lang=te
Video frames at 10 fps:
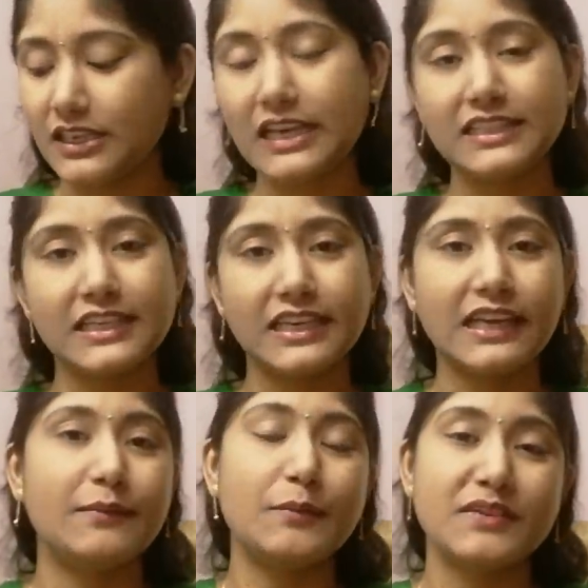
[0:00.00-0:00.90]
నా దగ్గర
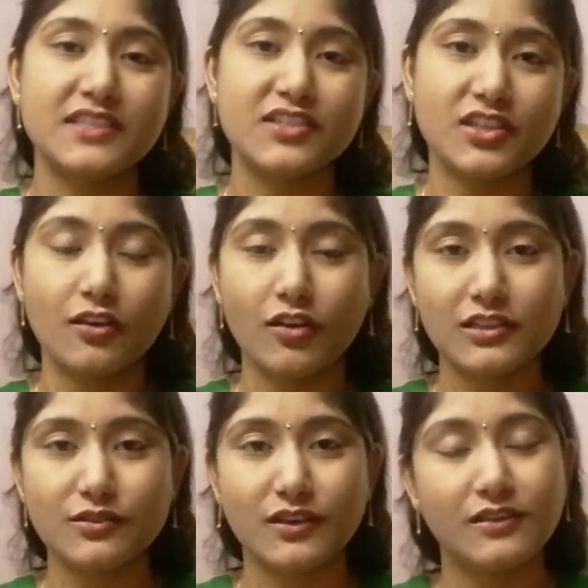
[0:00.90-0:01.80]
ఏమేమి ఎసెన్షియల్
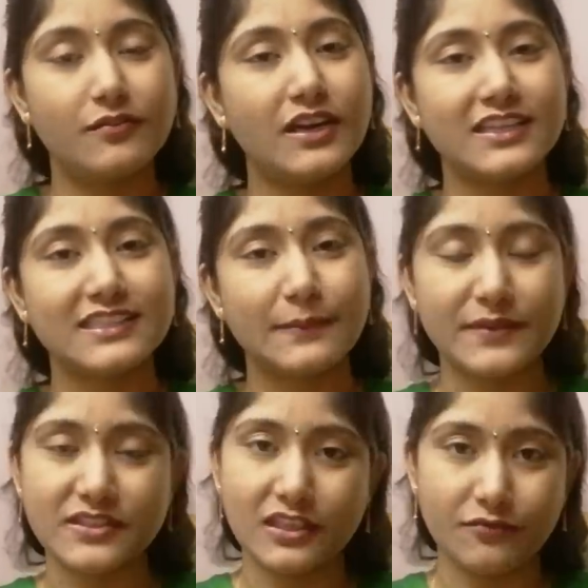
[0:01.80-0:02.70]
ఆయిల్స్ ఉన్నాయి వాటికి
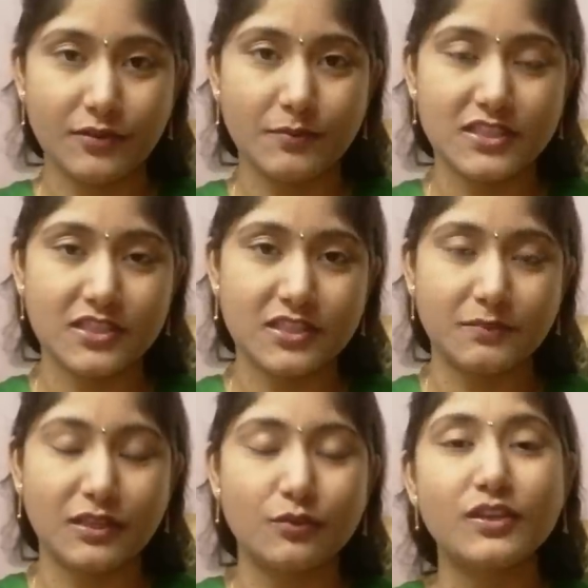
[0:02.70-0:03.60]
సంబంధించిన ఇన్ఫర్మేషన్
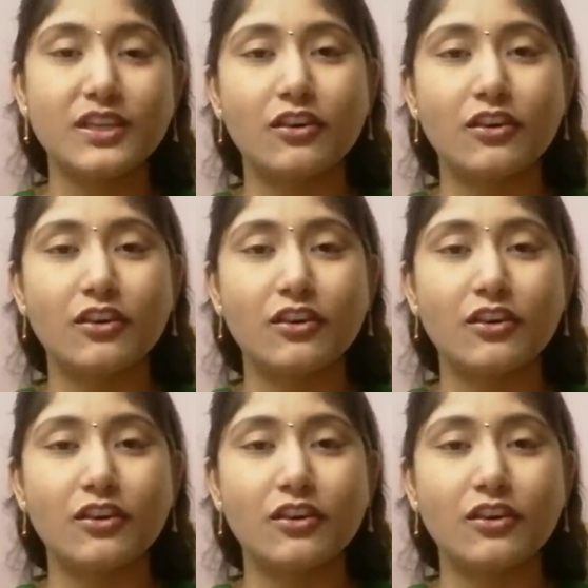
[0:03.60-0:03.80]
చెప్తాను